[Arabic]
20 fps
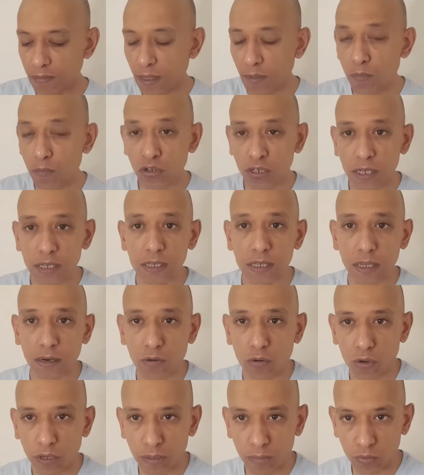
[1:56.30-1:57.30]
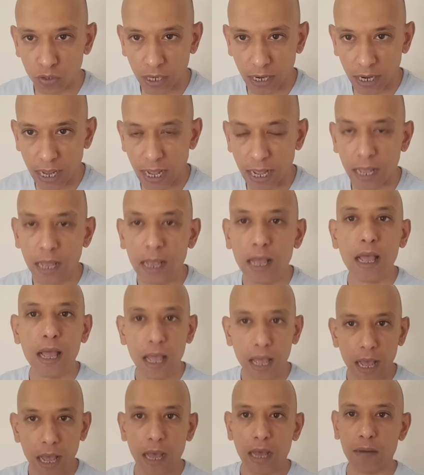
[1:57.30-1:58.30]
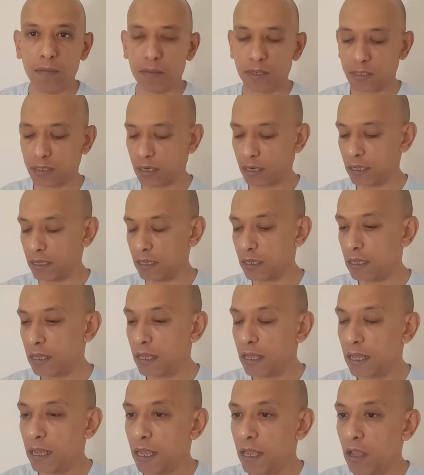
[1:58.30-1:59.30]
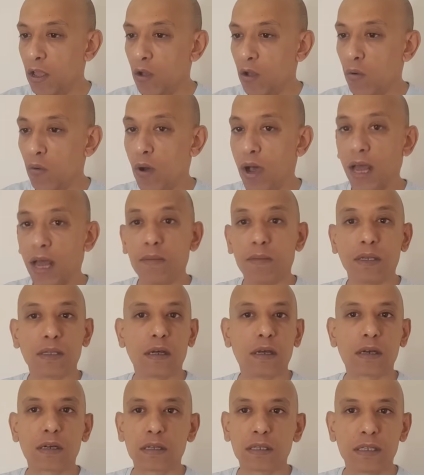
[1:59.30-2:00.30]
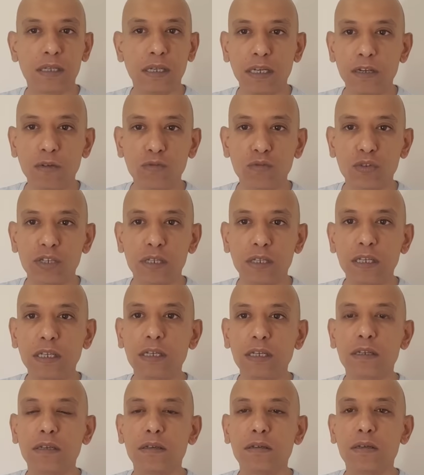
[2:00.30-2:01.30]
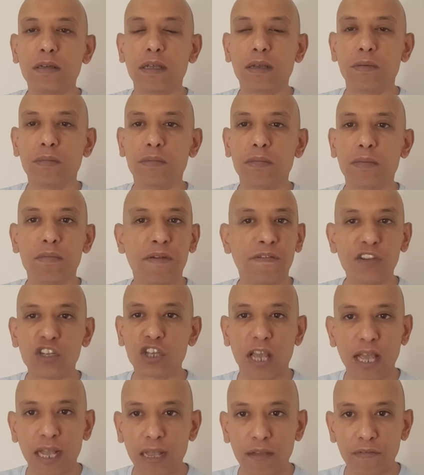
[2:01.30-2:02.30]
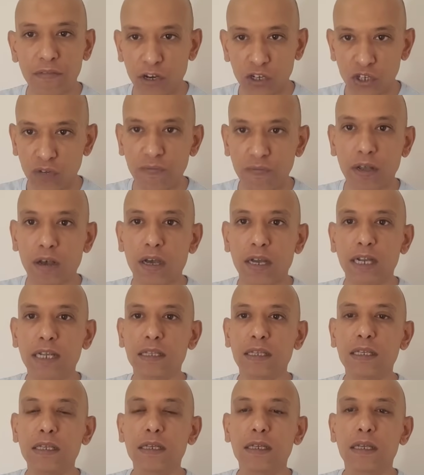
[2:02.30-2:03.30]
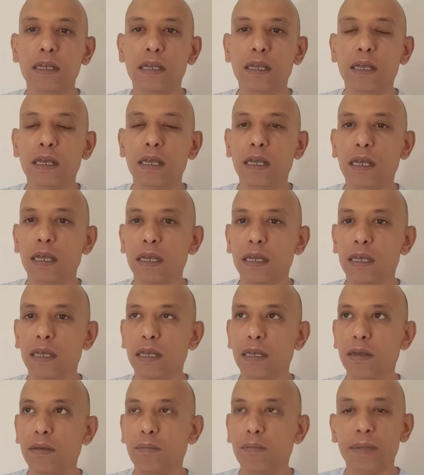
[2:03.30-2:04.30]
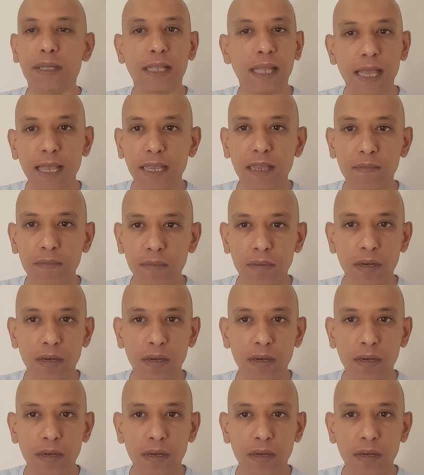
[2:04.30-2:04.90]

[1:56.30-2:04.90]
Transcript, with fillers: مؤسسه القوات المسلحه المصريه وعلى مدار سنين وسنين مفيش حاجه في ارشيف القناه دي آه، بتهاجم